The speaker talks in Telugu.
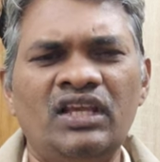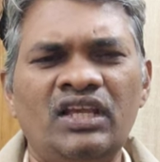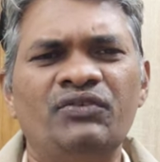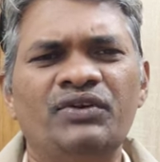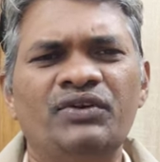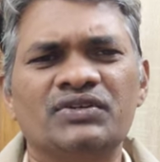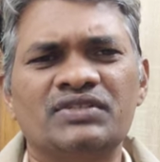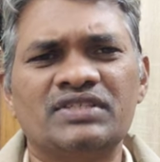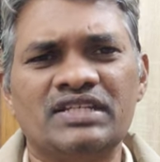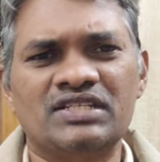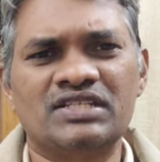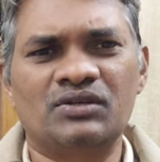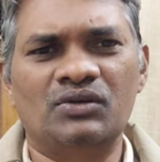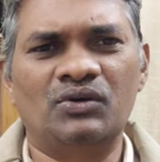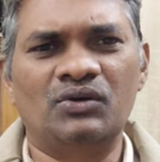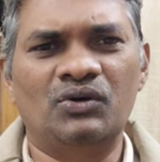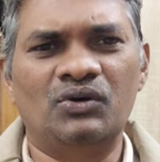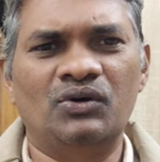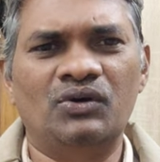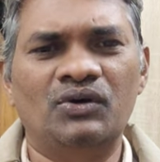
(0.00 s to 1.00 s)
ఈ వీడియో
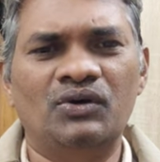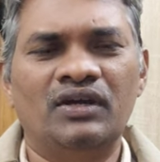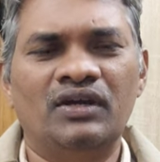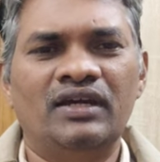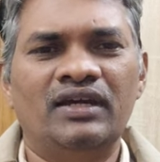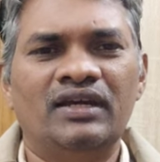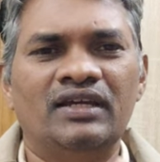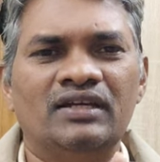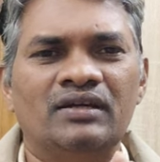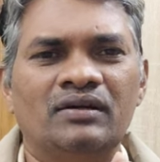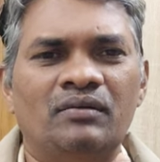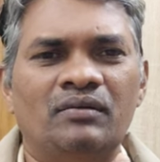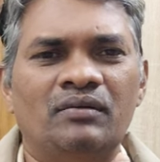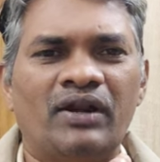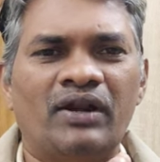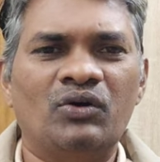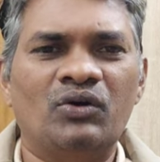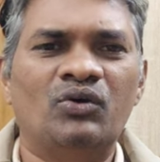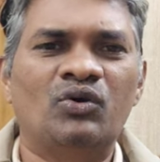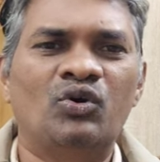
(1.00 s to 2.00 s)
సెషన్లో
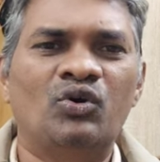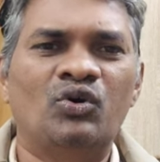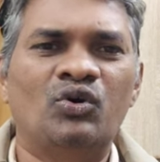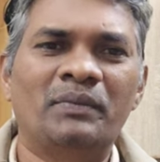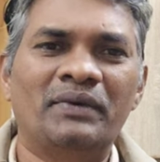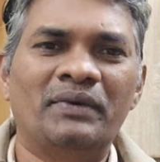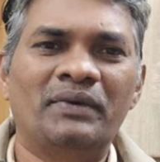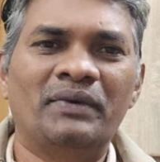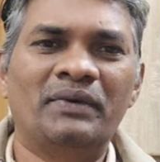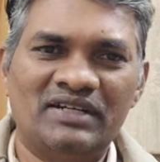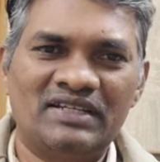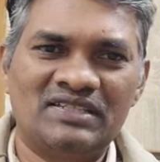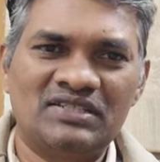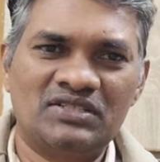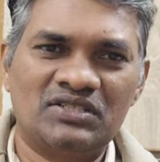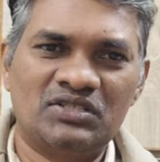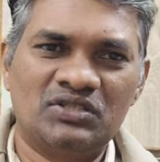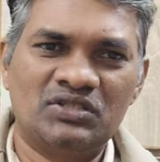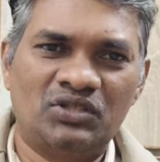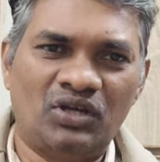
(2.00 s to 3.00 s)
మనం హోమియోపతి
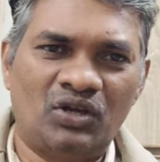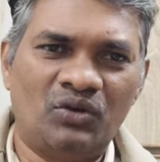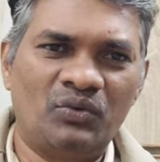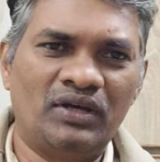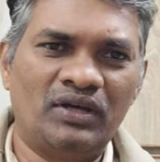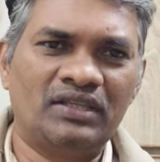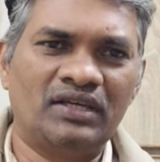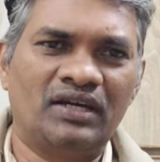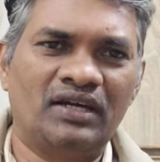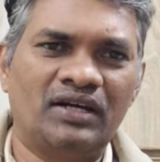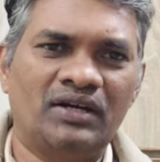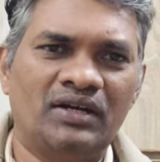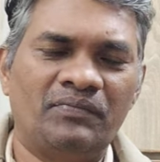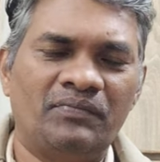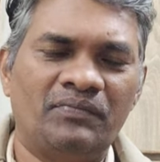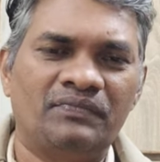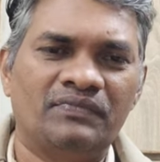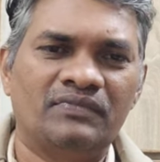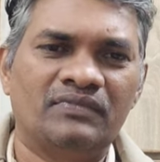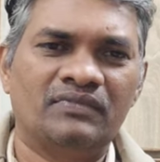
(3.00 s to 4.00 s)
మెడిసిన్ ఇచ్చిన తర్వాత
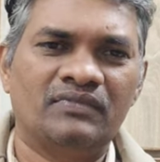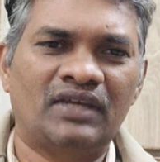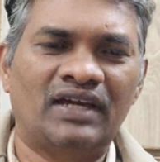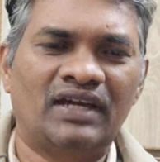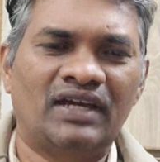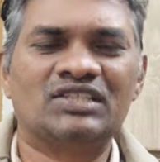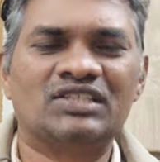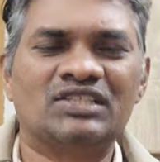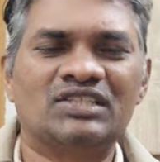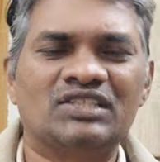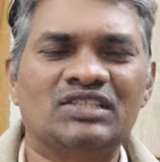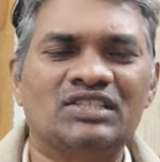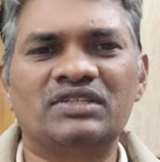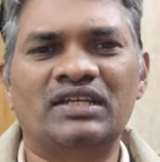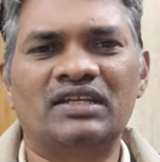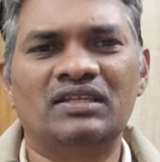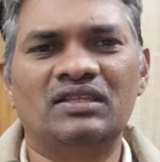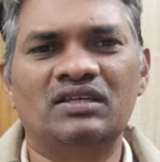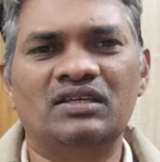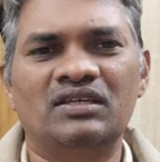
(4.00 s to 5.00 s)
ఆ సిమ్టమ్స్
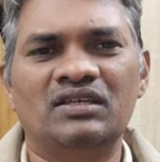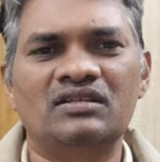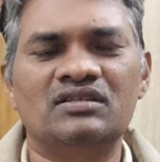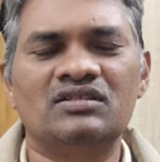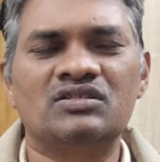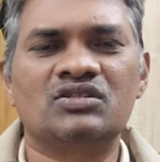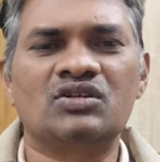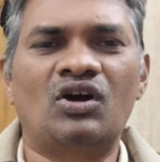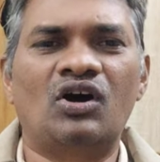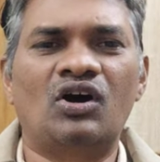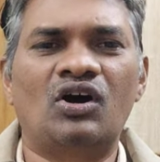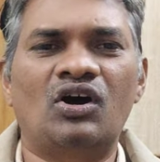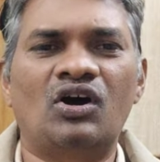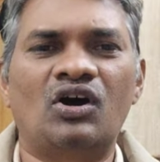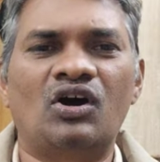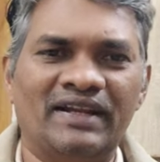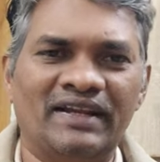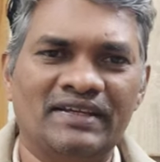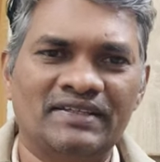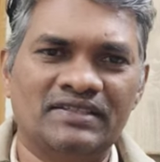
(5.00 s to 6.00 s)
అనేది
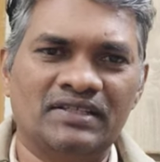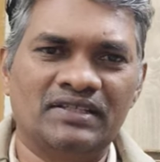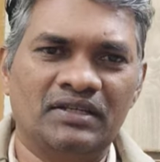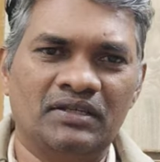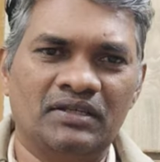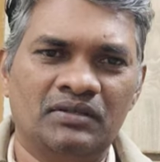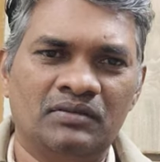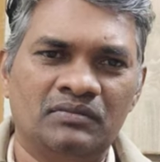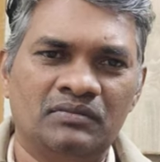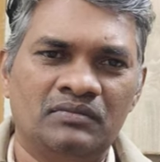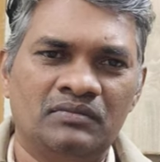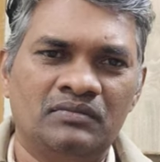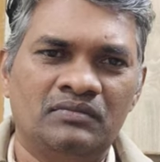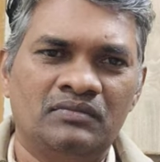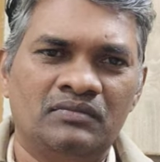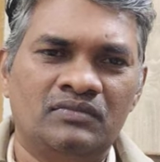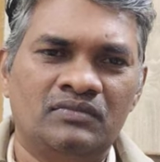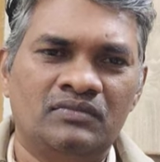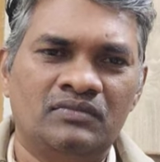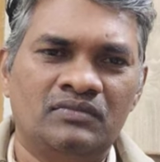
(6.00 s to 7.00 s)
షార్ప్గా రైజ్ అయినాయి
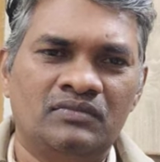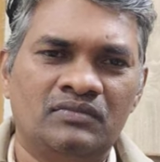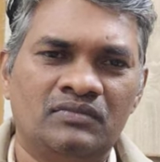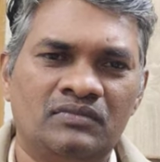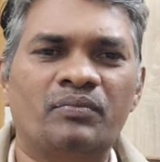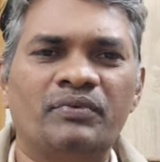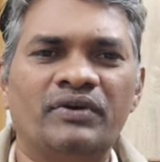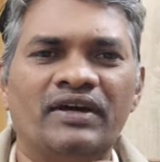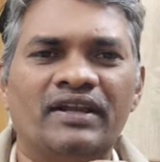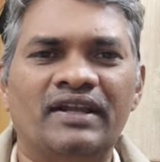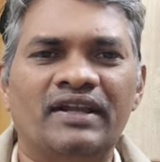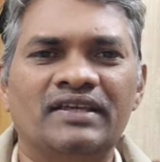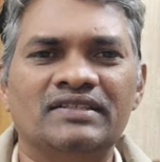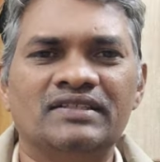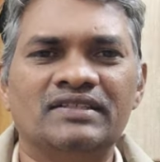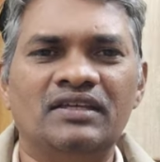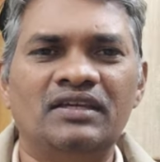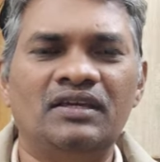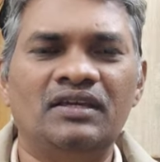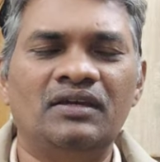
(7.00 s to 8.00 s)
షార్ప్గా
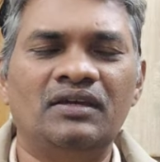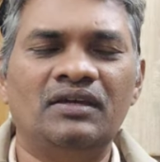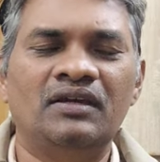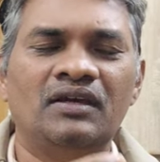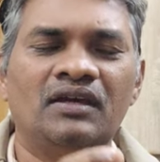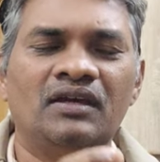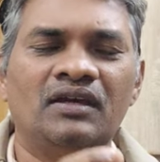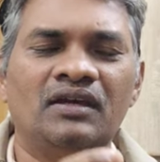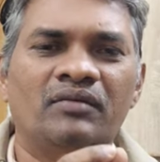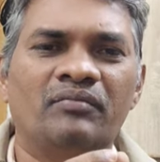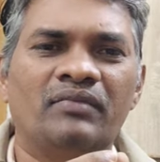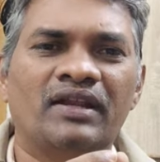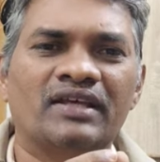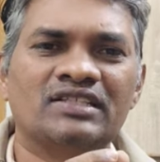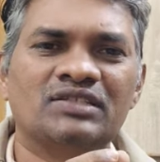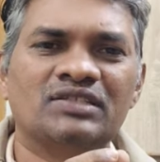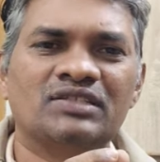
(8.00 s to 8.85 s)
రైజ్ అయ్యి మరి ఆ